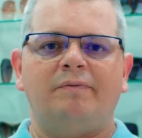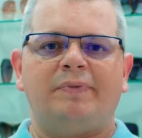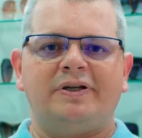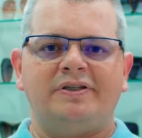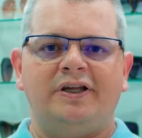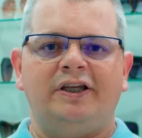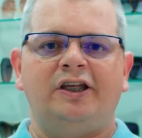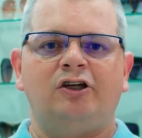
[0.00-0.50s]
em
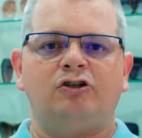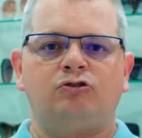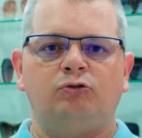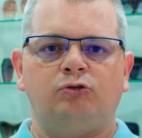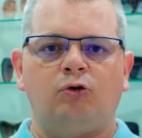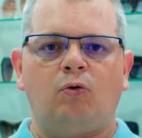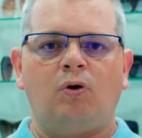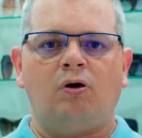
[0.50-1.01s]
parceria
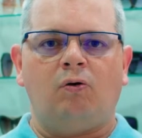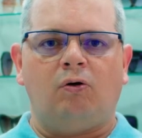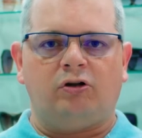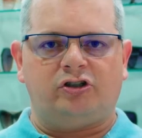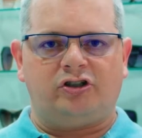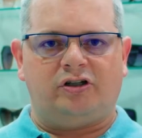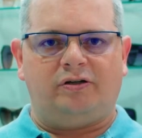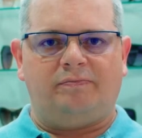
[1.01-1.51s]
junto com a
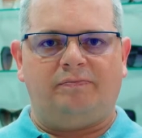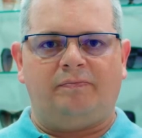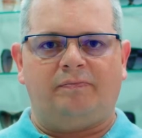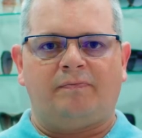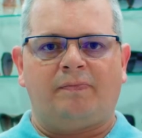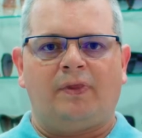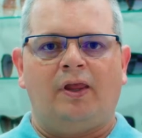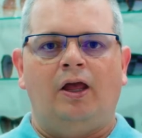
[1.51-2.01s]
ótica.
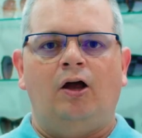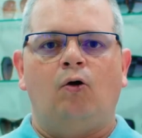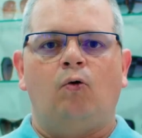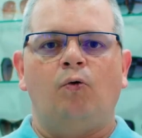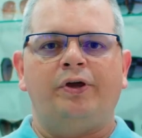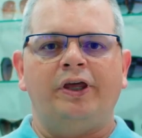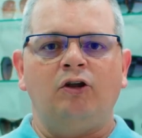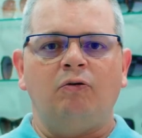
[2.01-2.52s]

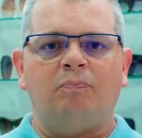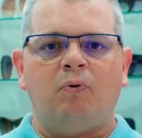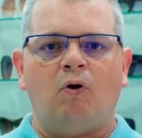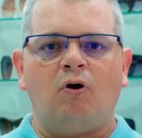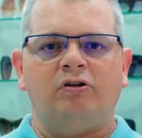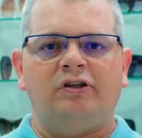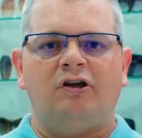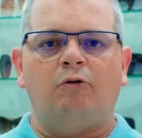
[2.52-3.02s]
O que não
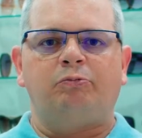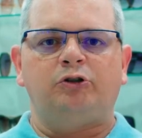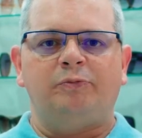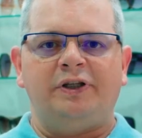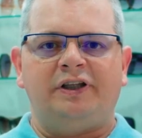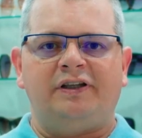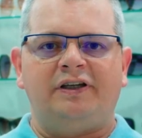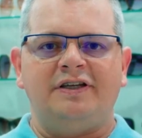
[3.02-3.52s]
pode é o
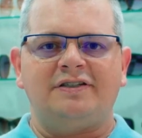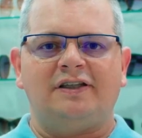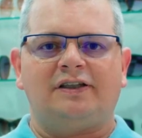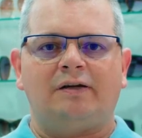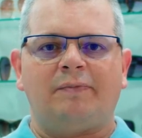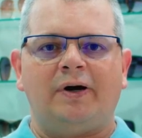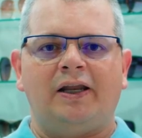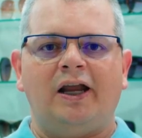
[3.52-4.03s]
optometrista
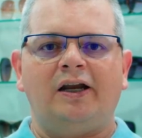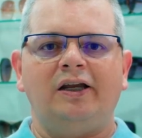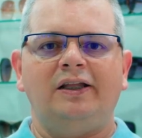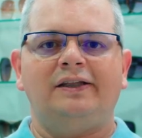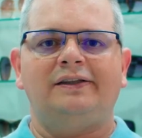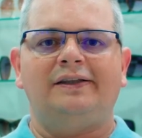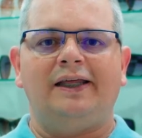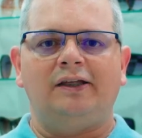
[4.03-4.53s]
trabalhar
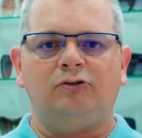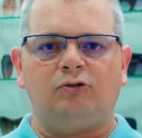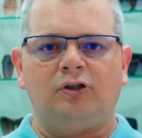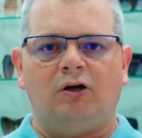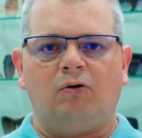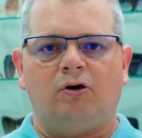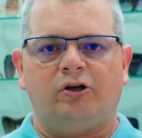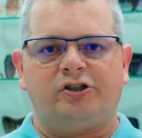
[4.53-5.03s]
dentro
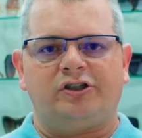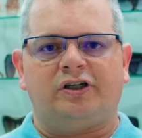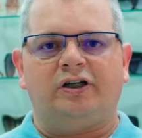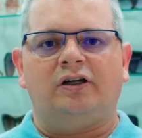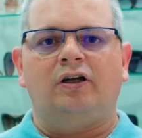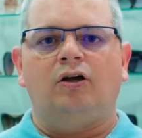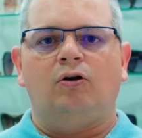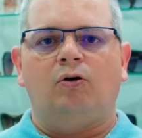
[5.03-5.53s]
da
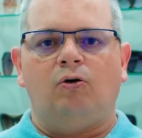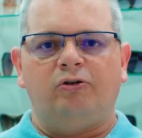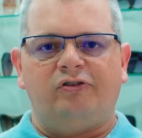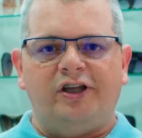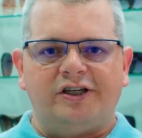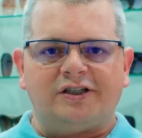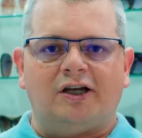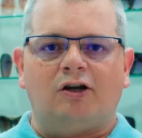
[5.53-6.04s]
ótica, ou
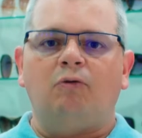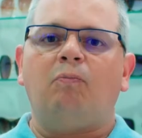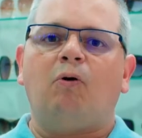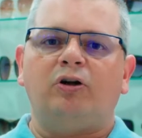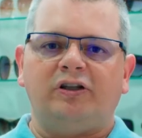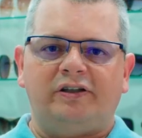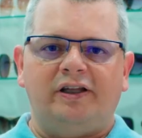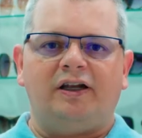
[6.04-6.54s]
seja, não
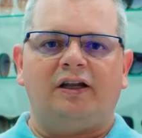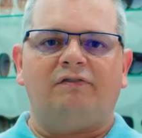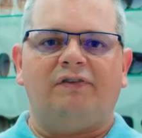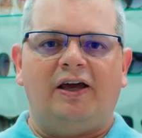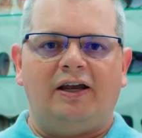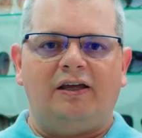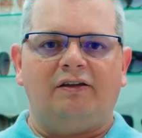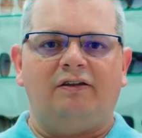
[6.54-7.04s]
pode ter a
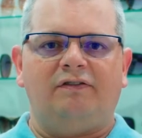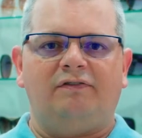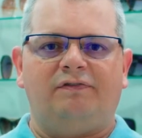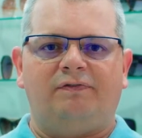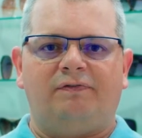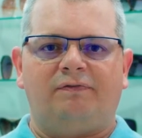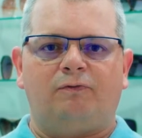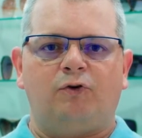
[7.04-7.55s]
velha e
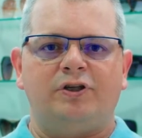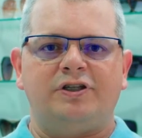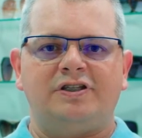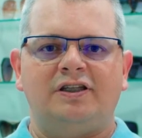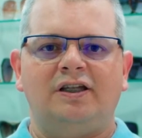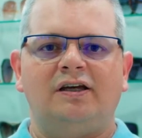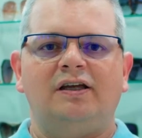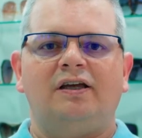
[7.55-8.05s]

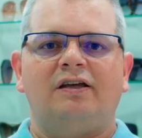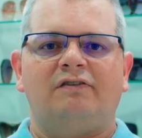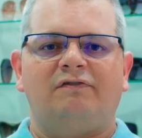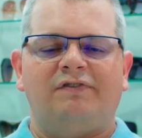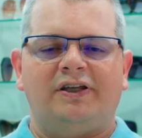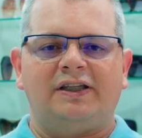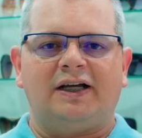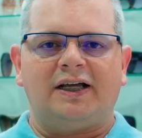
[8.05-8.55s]
conhecida
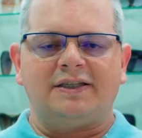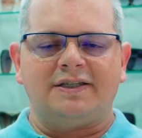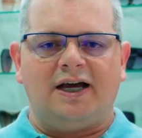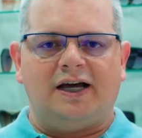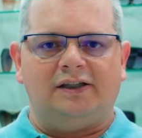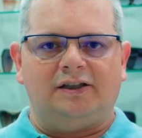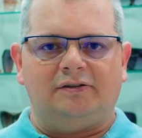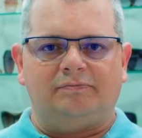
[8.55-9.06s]
venda
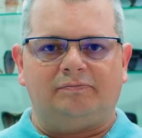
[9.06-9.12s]
casada.